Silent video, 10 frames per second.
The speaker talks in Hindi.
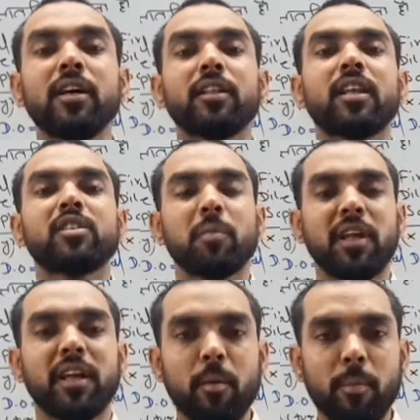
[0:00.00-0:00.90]
10
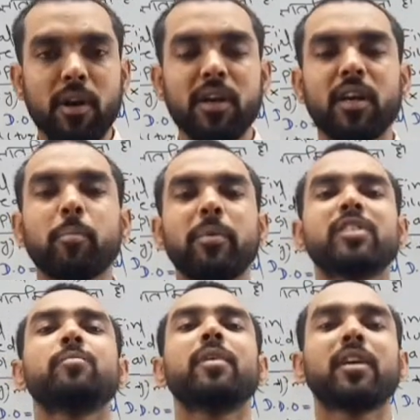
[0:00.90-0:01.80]
मिलीग्राम पर लीटर 20
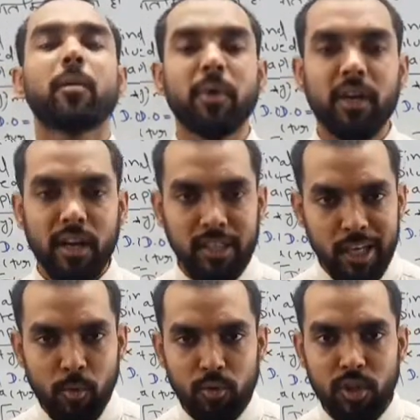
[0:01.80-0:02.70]
मिलीग्राम पर लीटर कितनी
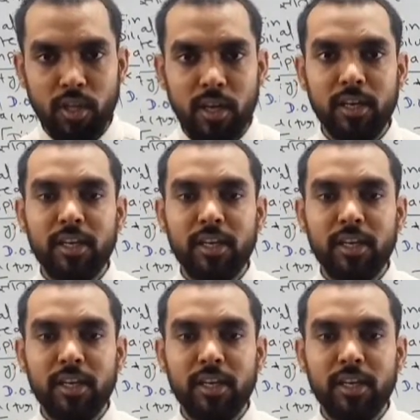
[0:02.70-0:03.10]
भी हो सकती है